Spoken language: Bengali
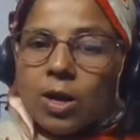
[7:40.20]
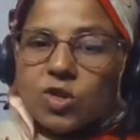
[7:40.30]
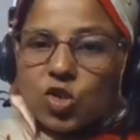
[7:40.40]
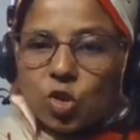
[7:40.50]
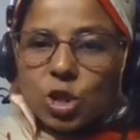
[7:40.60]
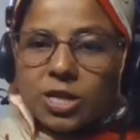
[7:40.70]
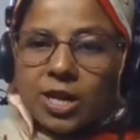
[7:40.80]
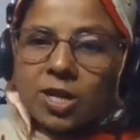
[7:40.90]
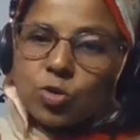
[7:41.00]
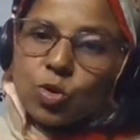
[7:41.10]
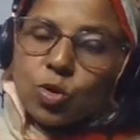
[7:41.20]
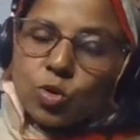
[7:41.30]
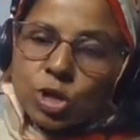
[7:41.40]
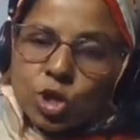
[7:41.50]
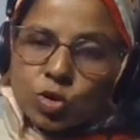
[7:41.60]
সঞ্জিদা খাতুন
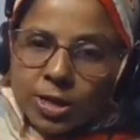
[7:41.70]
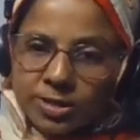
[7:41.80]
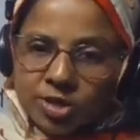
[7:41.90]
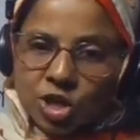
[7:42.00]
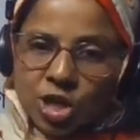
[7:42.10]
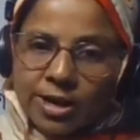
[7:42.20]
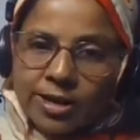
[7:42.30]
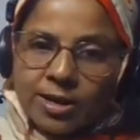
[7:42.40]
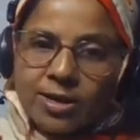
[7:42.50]
উনিশশো সালে